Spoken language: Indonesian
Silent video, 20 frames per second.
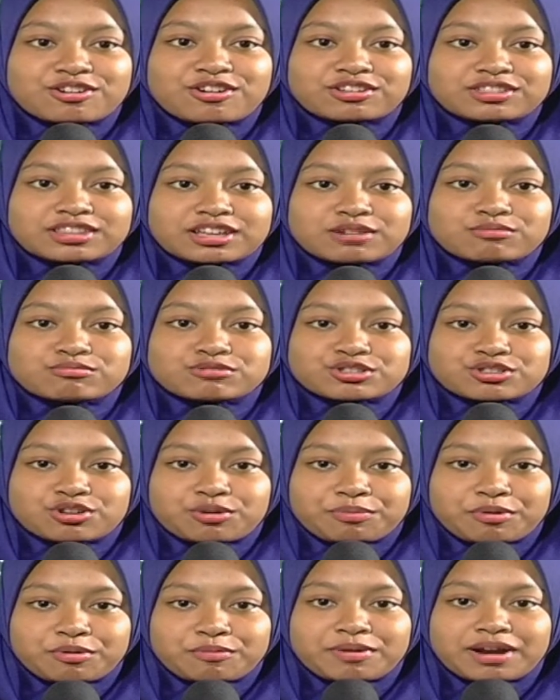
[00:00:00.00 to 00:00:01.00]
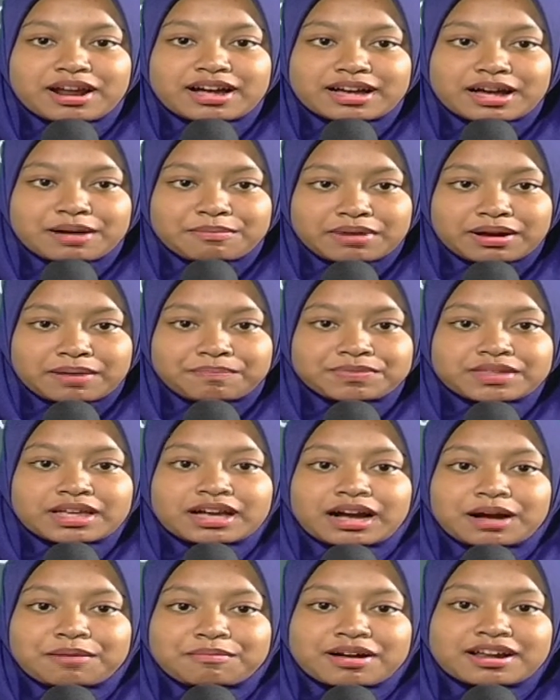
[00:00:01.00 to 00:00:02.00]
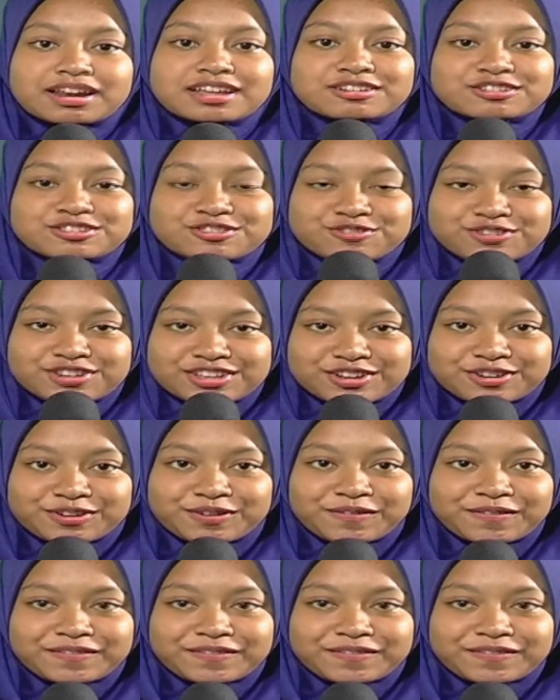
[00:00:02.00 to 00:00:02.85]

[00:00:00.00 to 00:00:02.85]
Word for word: Dr. Mustopo Beragama. Kembali ke studio.